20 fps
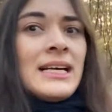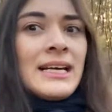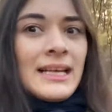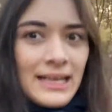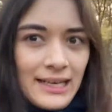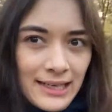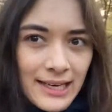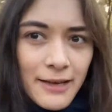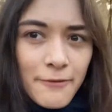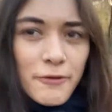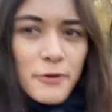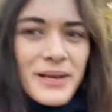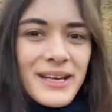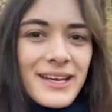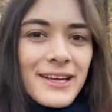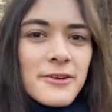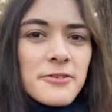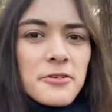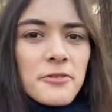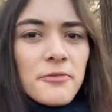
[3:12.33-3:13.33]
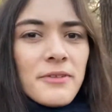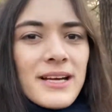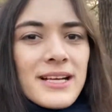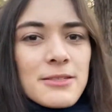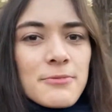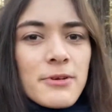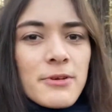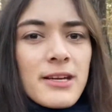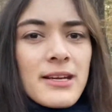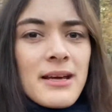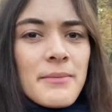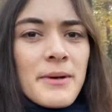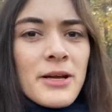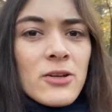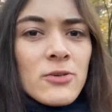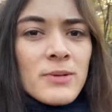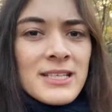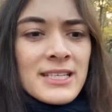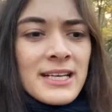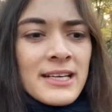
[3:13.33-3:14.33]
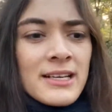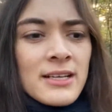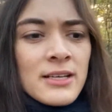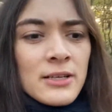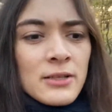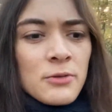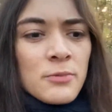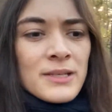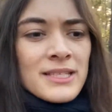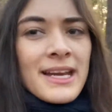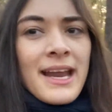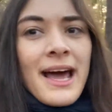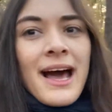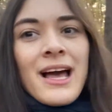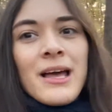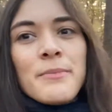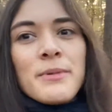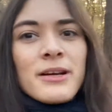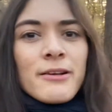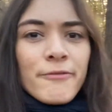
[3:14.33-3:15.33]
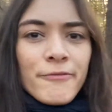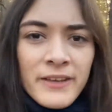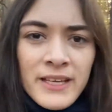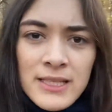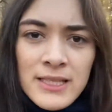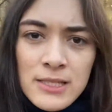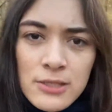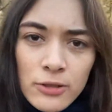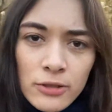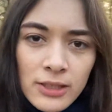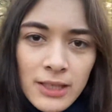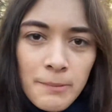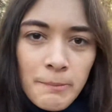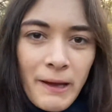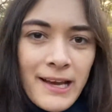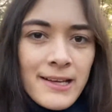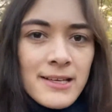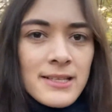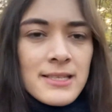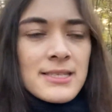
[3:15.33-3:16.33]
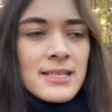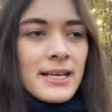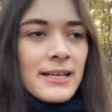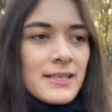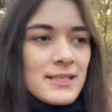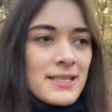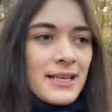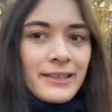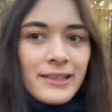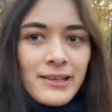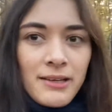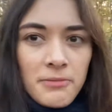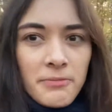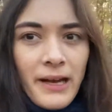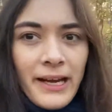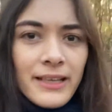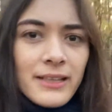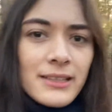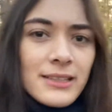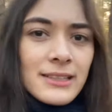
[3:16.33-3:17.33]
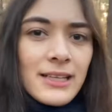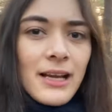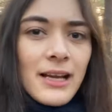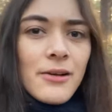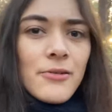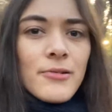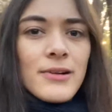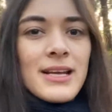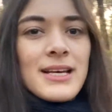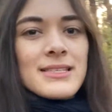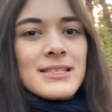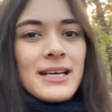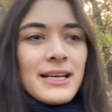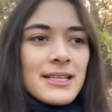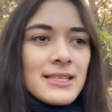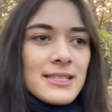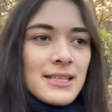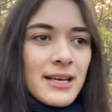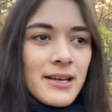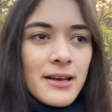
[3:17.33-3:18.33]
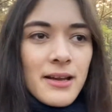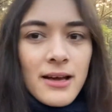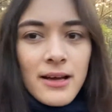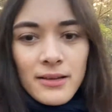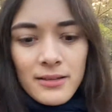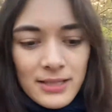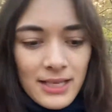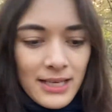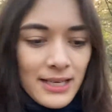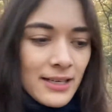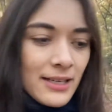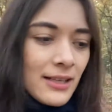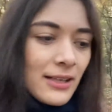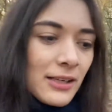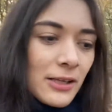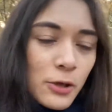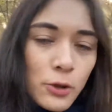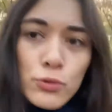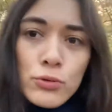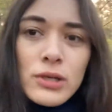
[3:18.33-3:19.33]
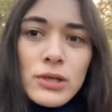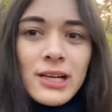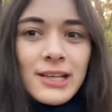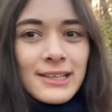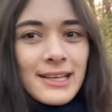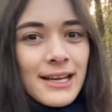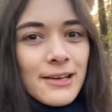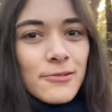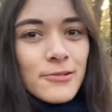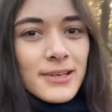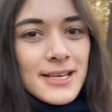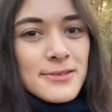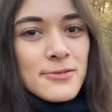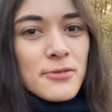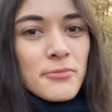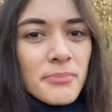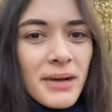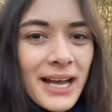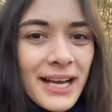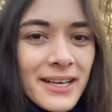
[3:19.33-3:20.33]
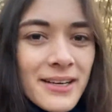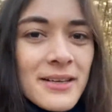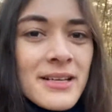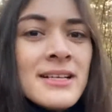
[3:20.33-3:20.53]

Klingt für mich irgendwie, als würde der Mann über seine, über seine heimische Viehzucht sprechen, seinen, seinen Schweinestall oder seinen, seinen, seinen Kuhstall oder so meinen.